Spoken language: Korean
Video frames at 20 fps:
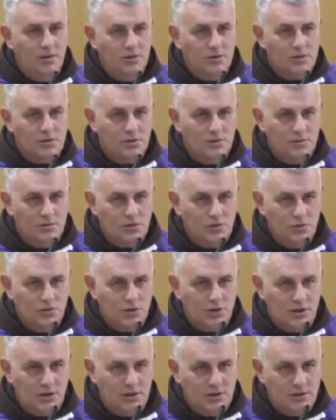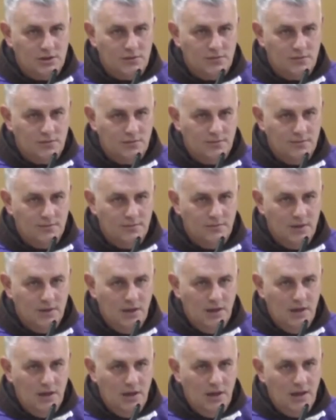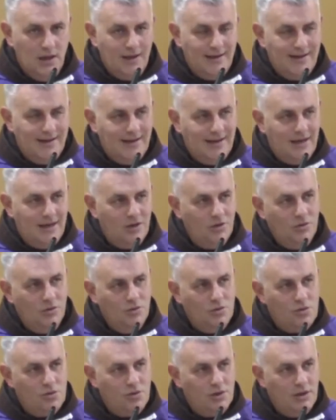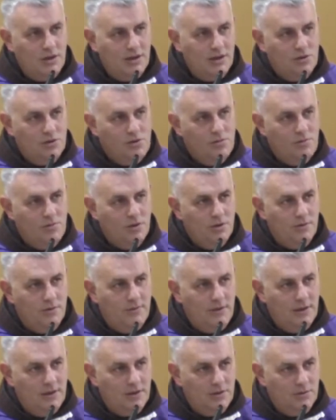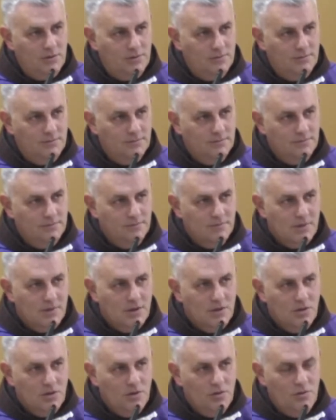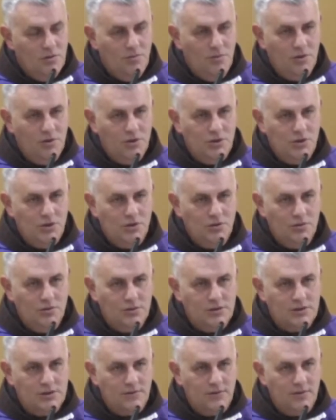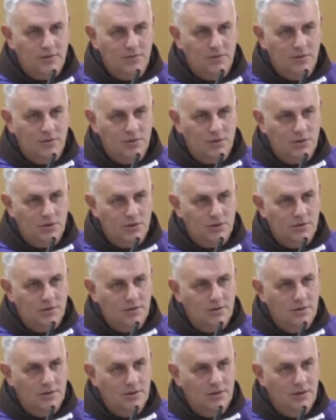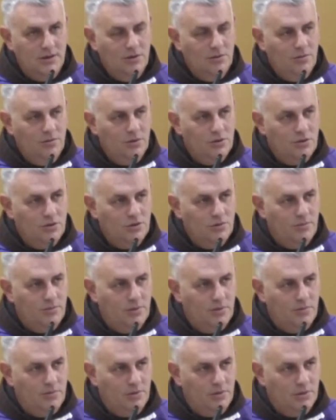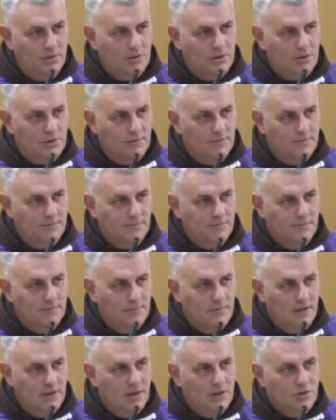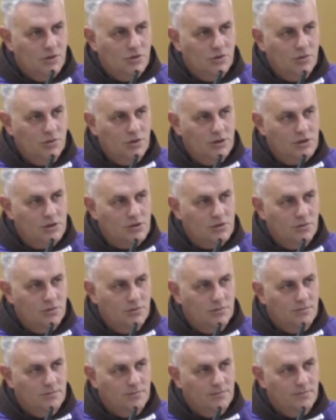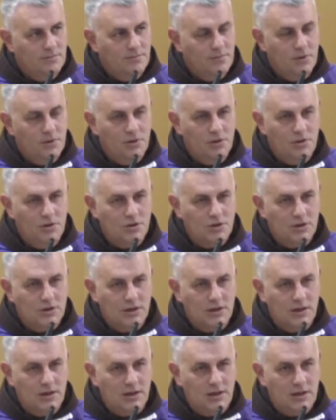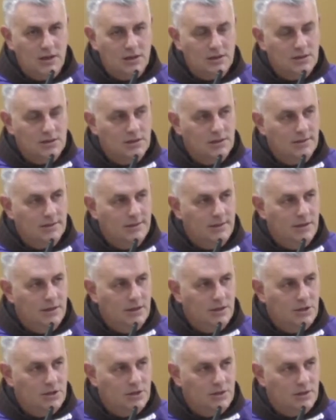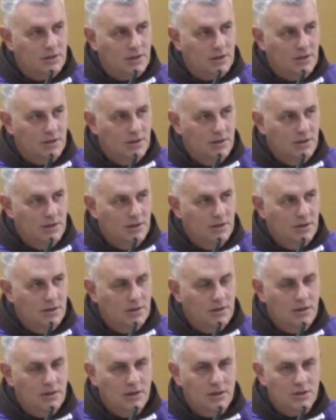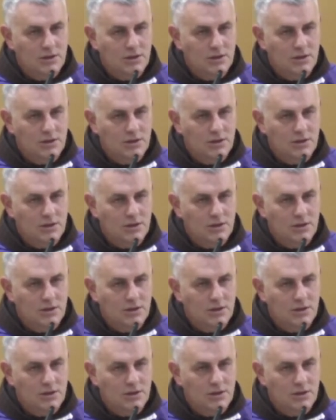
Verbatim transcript: 하느님의 백성은 거의 절망 속에 빠져들고 있었습니다. 바빌로니아로 끌려가고 있는 생활, 그래서 신앙을 거의 잃어버린 생활, 하느님의 도움이 절대적으로 필요한 순간